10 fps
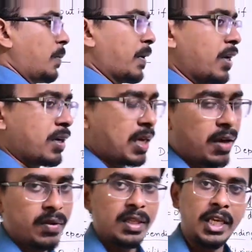இப்போ
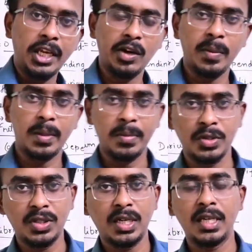நான் வந்து ஈக்குலவரம் e
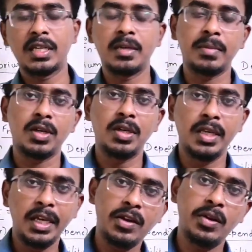பொசிஷனில் இருக்கிறேன்ப்பா
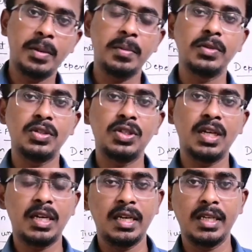ஈக்குலவரம் e
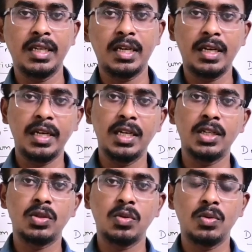பொசிஷனில் நான் இருக்கிறேன்னா என்ன
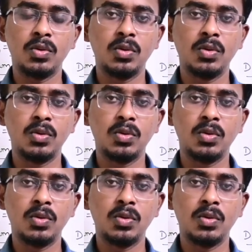அர்த்தம்